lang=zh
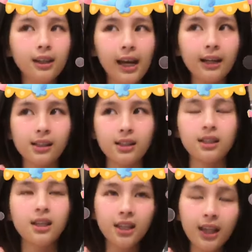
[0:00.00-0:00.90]
样子，
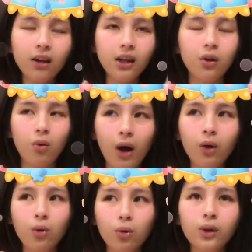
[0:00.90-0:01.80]
听到那个
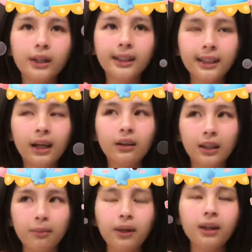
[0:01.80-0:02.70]
欢呼，跟听到你
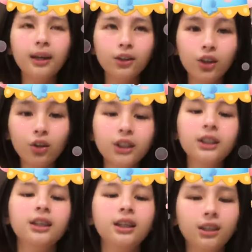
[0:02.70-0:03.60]
们熟悉
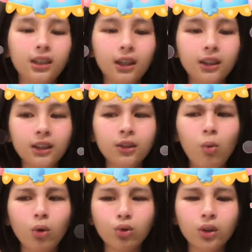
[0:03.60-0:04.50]
的那个声音，其实
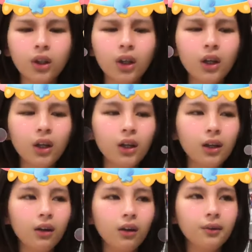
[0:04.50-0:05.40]
我觉得，
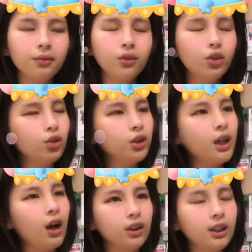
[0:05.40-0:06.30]
就
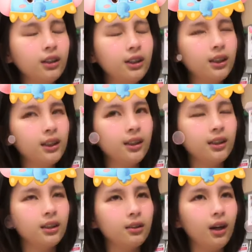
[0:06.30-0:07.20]
是好像这阵
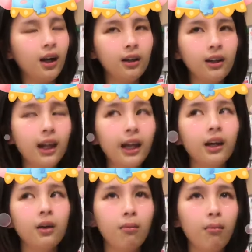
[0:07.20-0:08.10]
子很累、
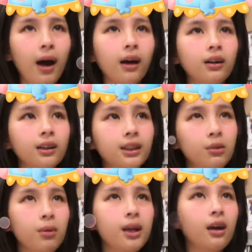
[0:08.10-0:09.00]
很忙、很怎
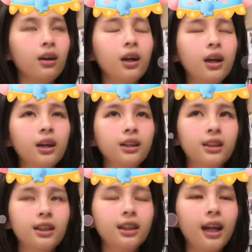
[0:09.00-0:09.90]
么样，
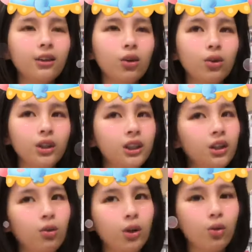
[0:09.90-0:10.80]
其实那都一切
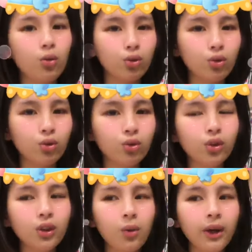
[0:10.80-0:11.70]
都会过去，就
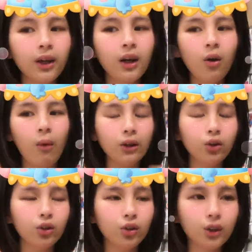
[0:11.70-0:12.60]
是会完
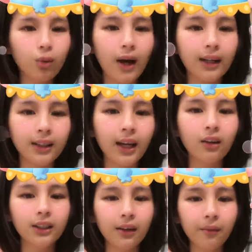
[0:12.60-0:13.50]
全都是忘掉
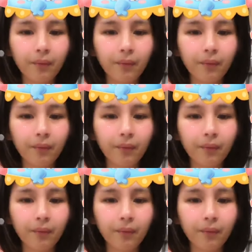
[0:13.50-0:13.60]
这样。